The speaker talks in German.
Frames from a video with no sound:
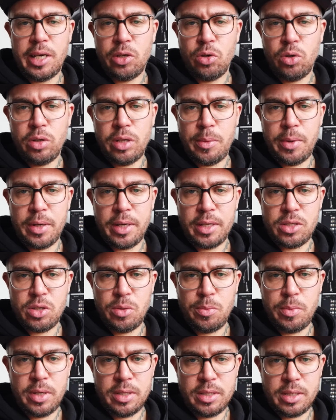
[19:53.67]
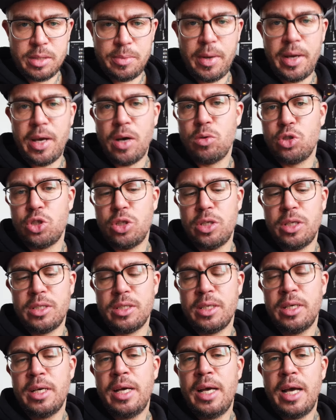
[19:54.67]
zeige euch aber jetzt nochmal zwei
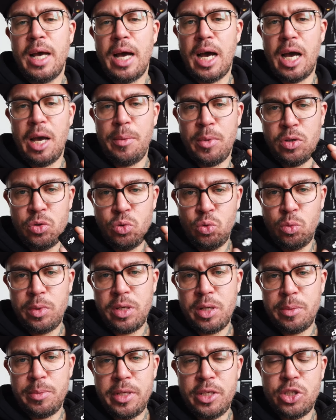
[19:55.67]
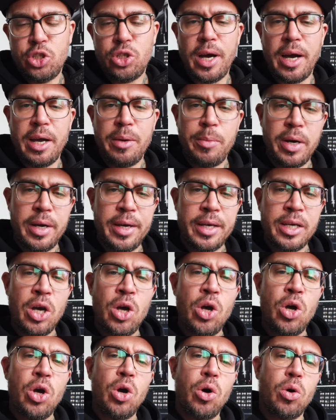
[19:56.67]
Ausschnitte, einmal nur mit dem
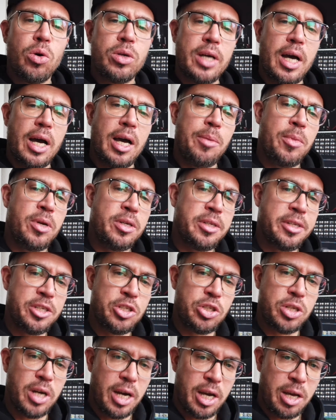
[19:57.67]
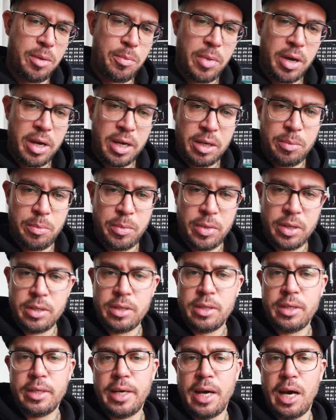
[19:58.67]
DJI-Mic und einmal DJI Mic mit